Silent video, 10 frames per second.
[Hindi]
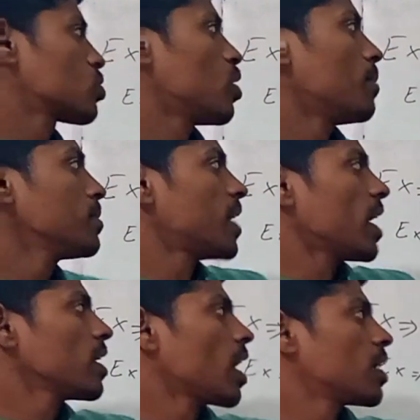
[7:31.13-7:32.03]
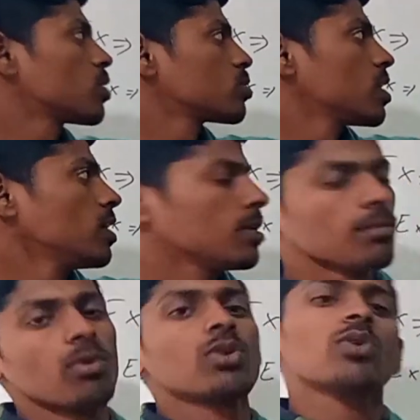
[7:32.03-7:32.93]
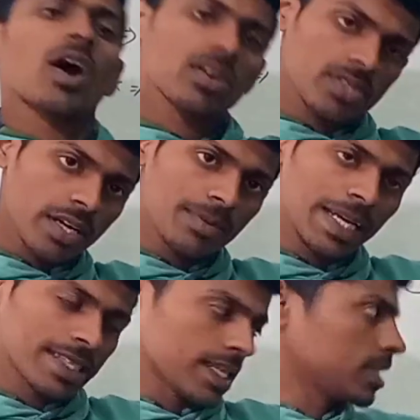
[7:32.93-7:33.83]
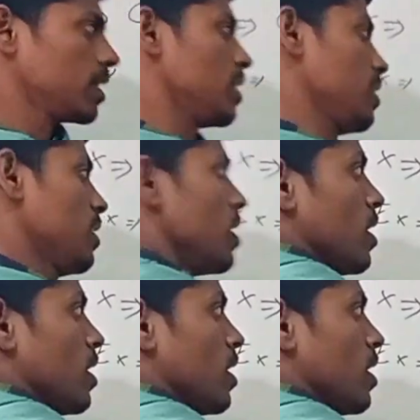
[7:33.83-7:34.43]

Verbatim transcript: इसको हम डाई हाइड्रोजन मोनो ऑक्साइड भी लिख सकते हैं